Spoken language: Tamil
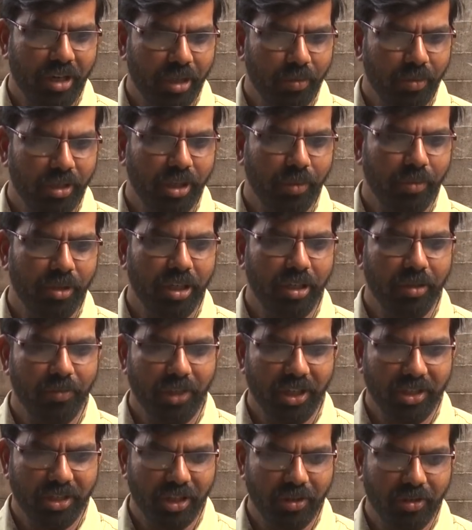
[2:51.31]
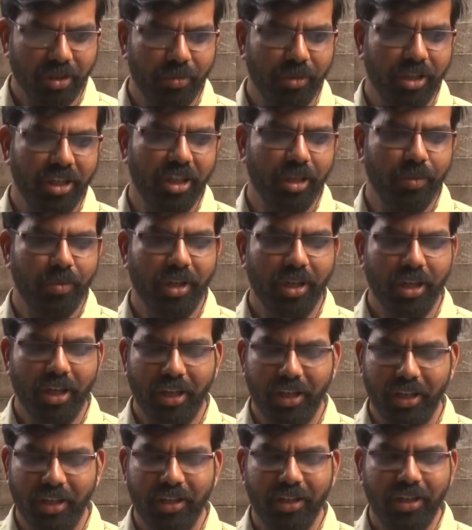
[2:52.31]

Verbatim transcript: மானமல்ல தமிழர்கள் மனசாட்சி தமிழர்கள் நினைப்பாங்கன்னா